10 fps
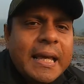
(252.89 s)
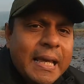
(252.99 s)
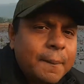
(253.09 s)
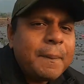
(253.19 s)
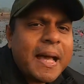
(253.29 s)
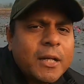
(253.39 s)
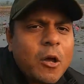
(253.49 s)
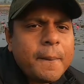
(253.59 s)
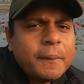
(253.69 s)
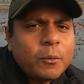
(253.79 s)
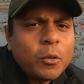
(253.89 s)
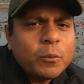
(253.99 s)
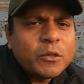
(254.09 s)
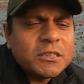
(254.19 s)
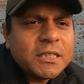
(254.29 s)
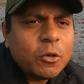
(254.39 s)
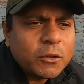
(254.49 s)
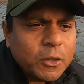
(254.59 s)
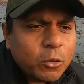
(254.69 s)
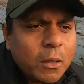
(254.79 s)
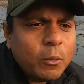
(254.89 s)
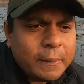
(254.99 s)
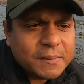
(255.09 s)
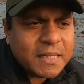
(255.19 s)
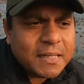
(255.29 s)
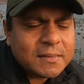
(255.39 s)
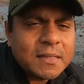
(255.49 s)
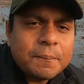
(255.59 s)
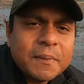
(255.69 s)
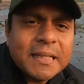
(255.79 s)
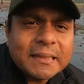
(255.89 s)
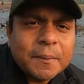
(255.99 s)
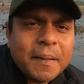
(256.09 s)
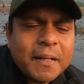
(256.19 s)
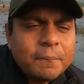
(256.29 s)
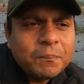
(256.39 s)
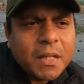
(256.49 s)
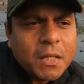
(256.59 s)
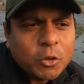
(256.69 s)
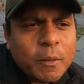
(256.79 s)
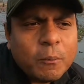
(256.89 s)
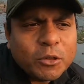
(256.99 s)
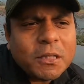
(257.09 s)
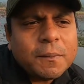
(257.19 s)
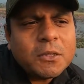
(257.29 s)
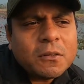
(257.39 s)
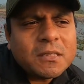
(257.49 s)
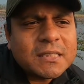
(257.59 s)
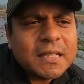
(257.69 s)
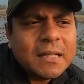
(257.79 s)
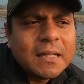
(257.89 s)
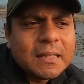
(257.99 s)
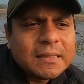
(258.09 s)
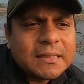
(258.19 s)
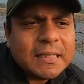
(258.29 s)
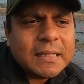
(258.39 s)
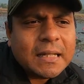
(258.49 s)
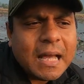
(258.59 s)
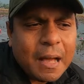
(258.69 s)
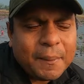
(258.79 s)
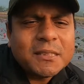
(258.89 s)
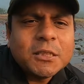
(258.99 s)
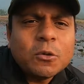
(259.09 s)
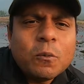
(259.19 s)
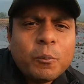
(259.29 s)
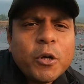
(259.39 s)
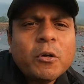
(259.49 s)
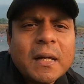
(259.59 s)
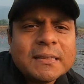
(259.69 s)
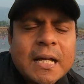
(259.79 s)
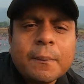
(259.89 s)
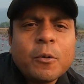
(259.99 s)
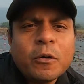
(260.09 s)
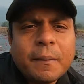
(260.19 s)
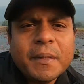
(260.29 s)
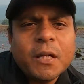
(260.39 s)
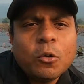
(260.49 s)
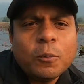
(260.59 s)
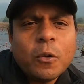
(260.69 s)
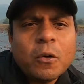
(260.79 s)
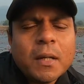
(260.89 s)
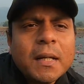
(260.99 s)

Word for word: এর বাইরেও আমি বলবো যে অনেকগুলো ওয়েবসাইট আছে আপনি দেখতে পারেন তবে মজার বিষয় হচ্ছে যে আমার যেরকম বইগুলো আছে আর প্রোগ্রামিংয়ের উপর